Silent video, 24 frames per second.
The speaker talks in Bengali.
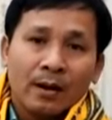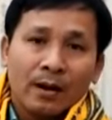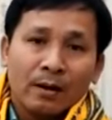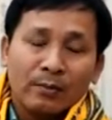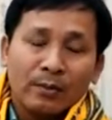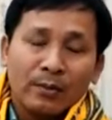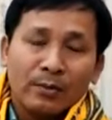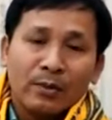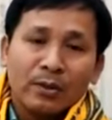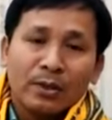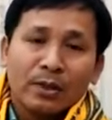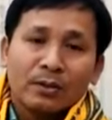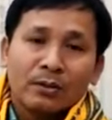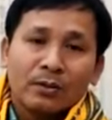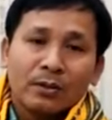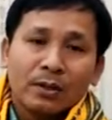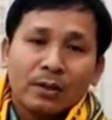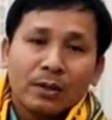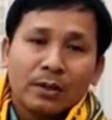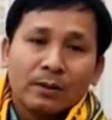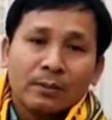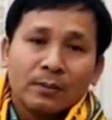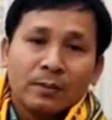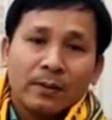আমি মনে
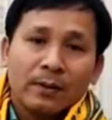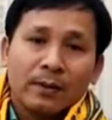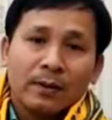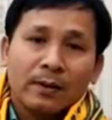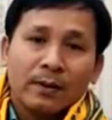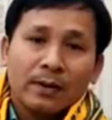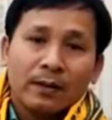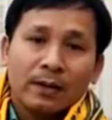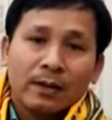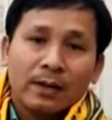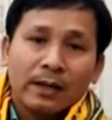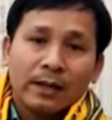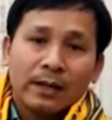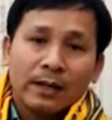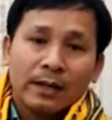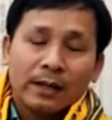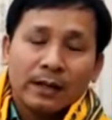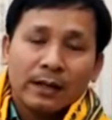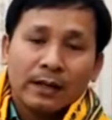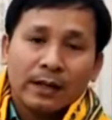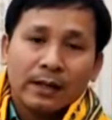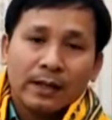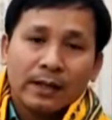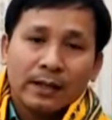করি
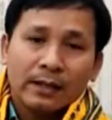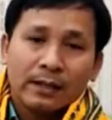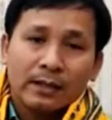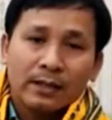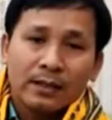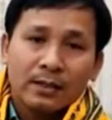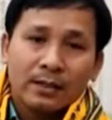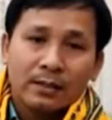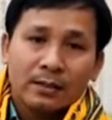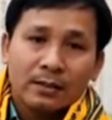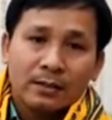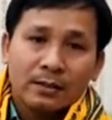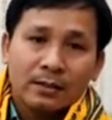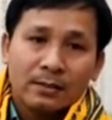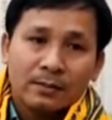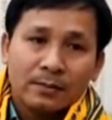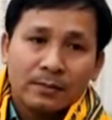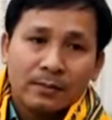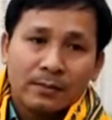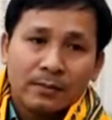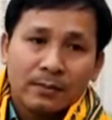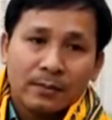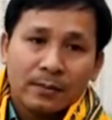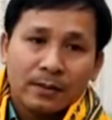এডিসি
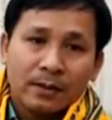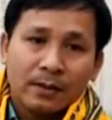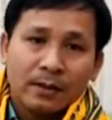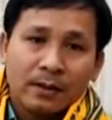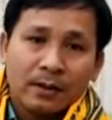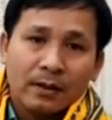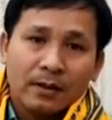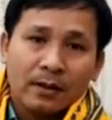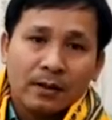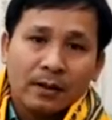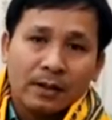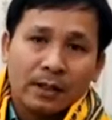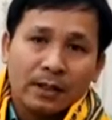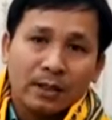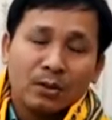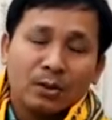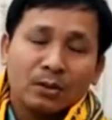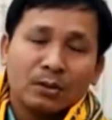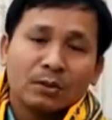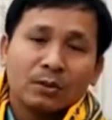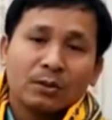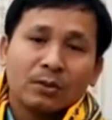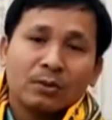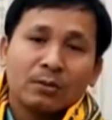কে
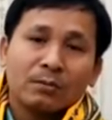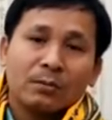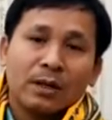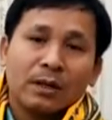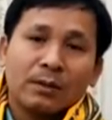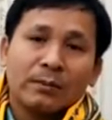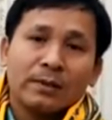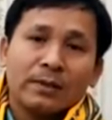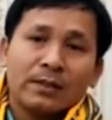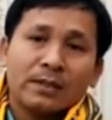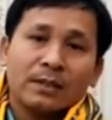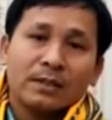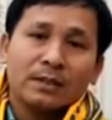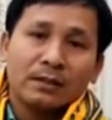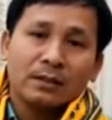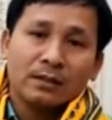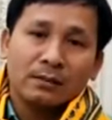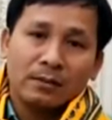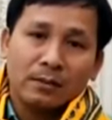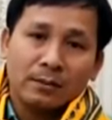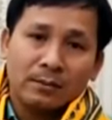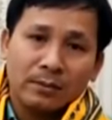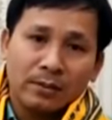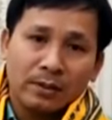নতুনভাবে চিন্তা
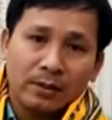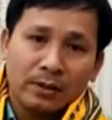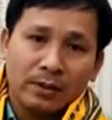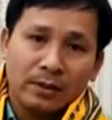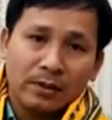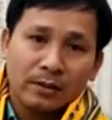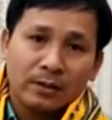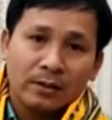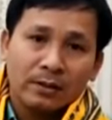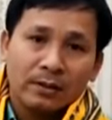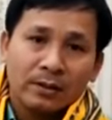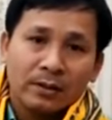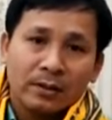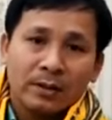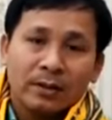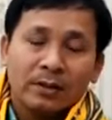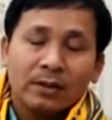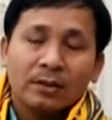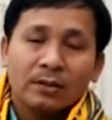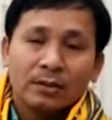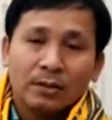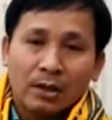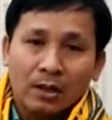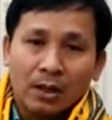ভাবনার
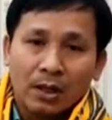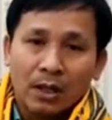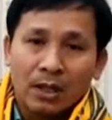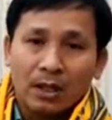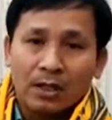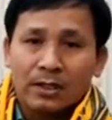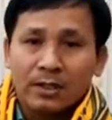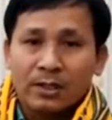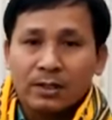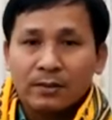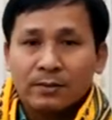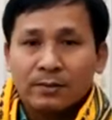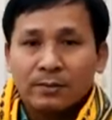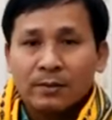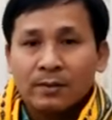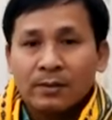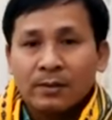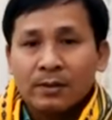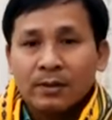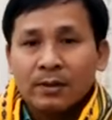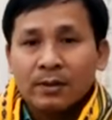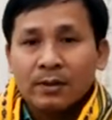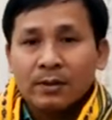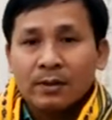দরকার আছে
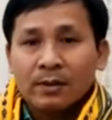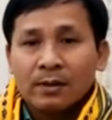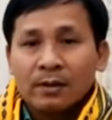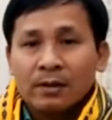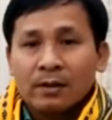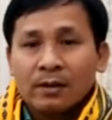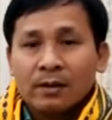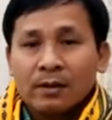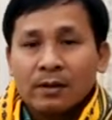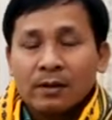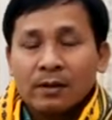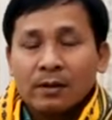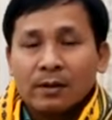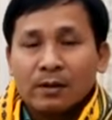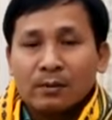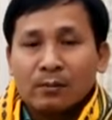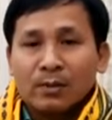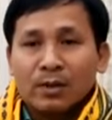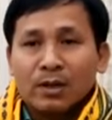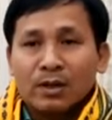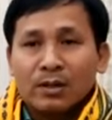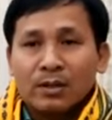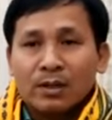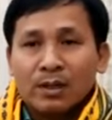
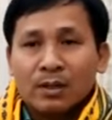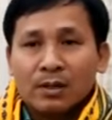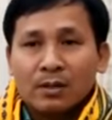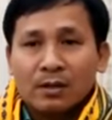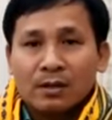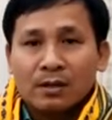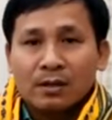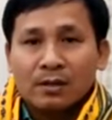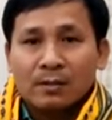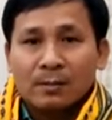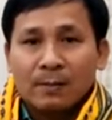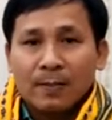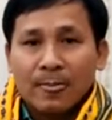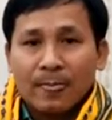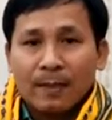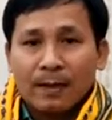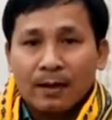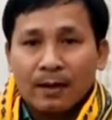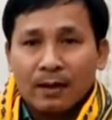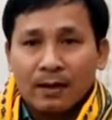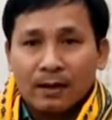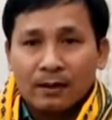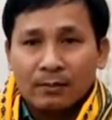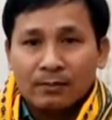আমরা যারা
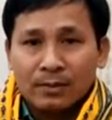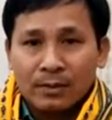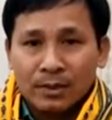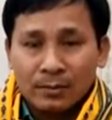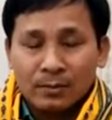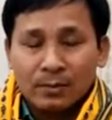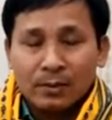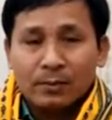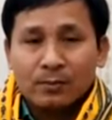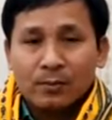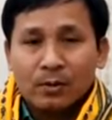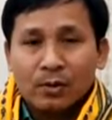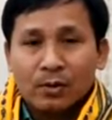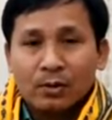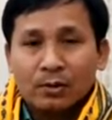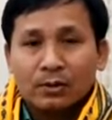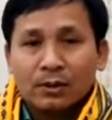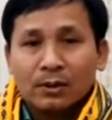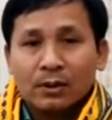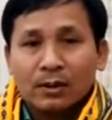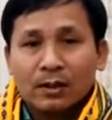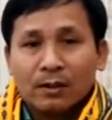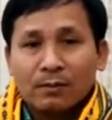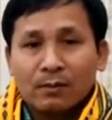বিজেপির পক্ষ
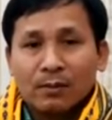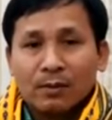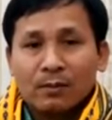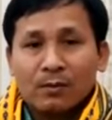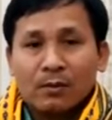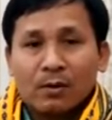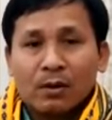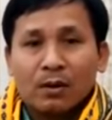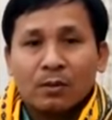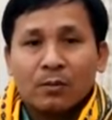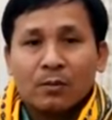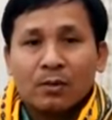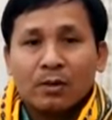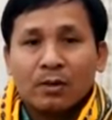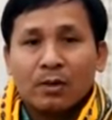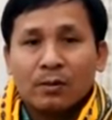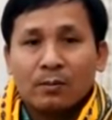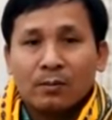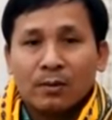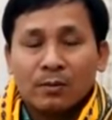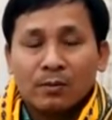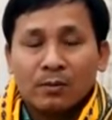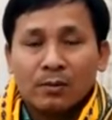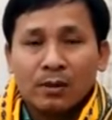থেকে আমরা বরাবরই
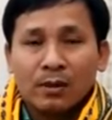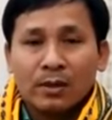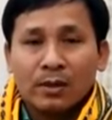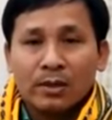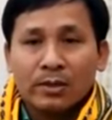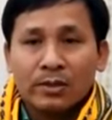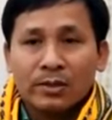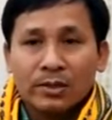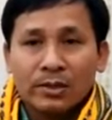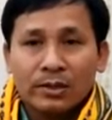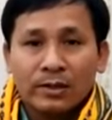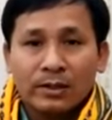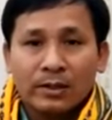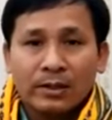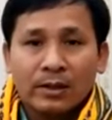আমরা বলে আসছি